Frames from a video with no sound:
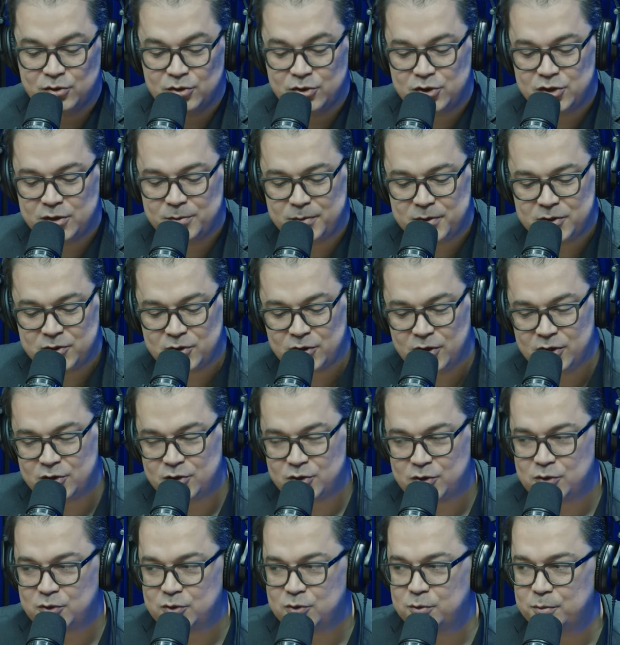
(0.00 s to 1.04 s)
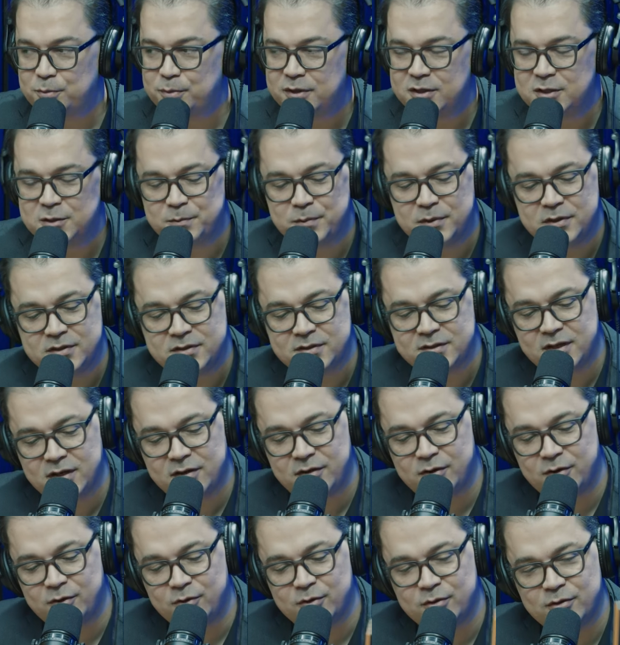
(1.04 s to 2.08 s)
hoje é episódio super
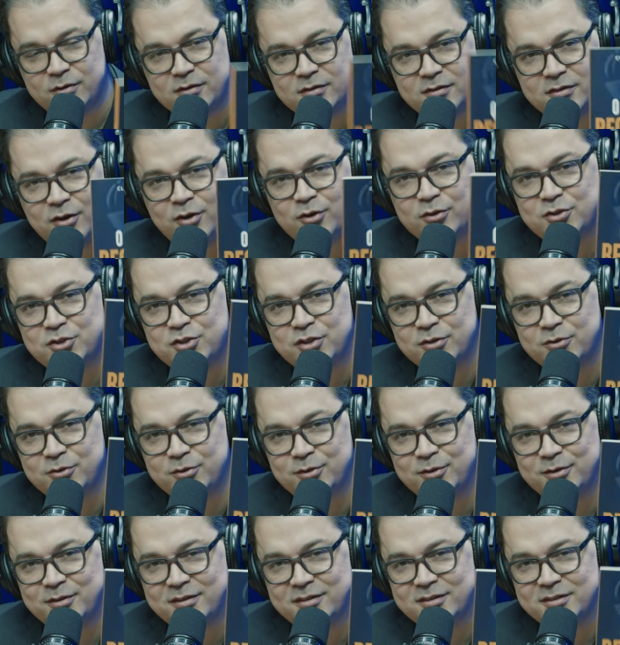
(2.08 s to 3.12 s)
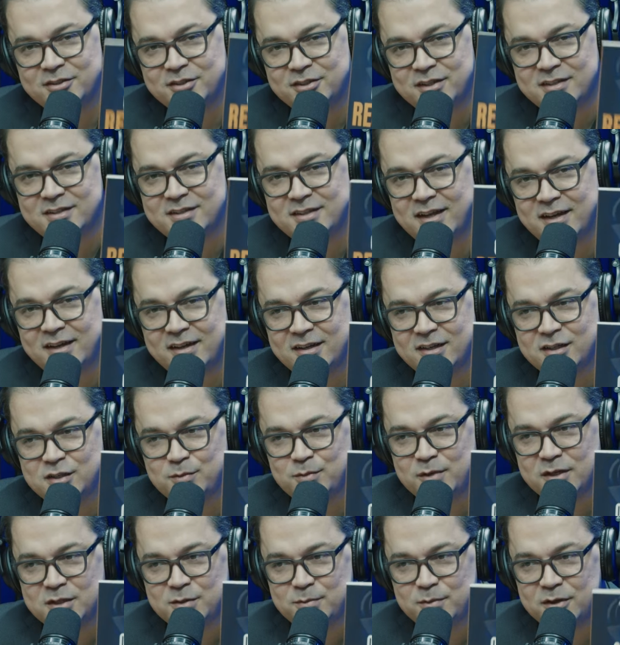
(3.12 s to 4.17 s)
especial. Olha o que chegou. É... Já está aqui nas
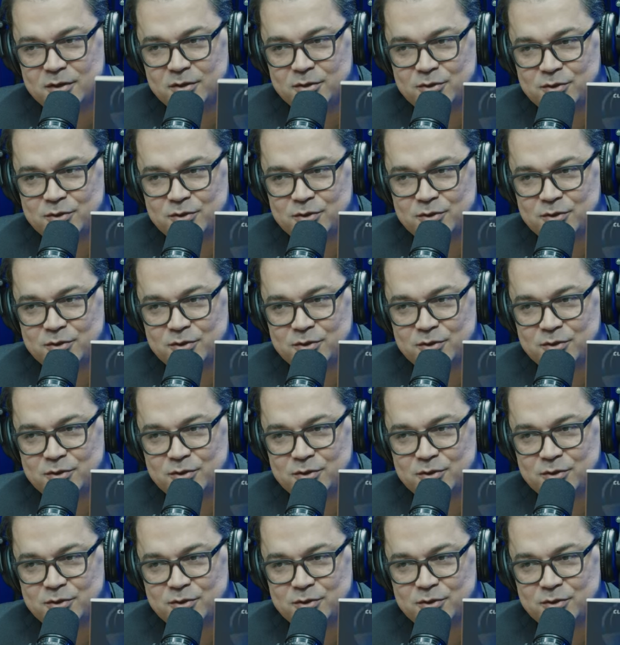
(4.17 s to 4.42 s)
é. minhas Uhul.